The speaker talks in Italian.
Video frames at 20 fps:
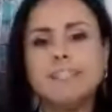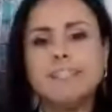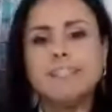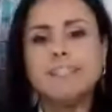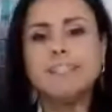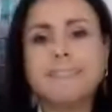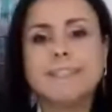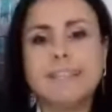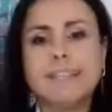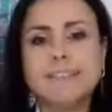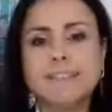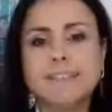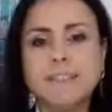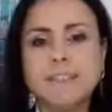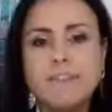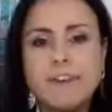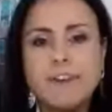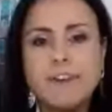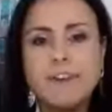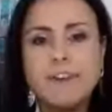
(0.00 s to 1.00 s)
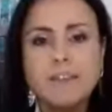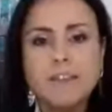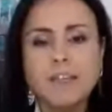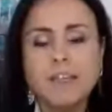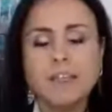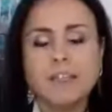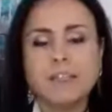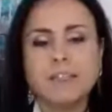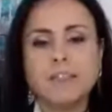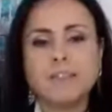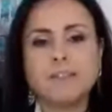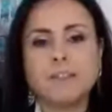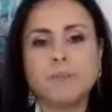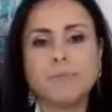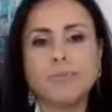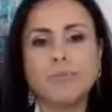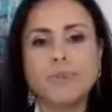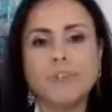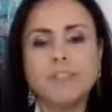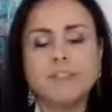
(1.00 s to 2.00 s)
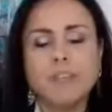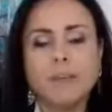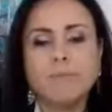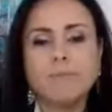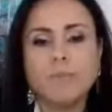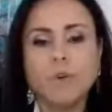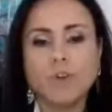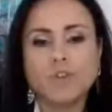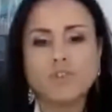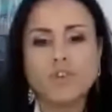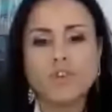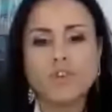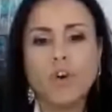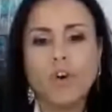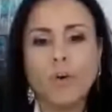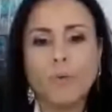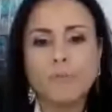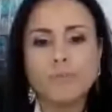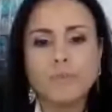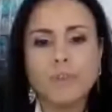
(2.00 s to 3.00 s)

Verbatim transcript: iniziative distribuite in modo mh,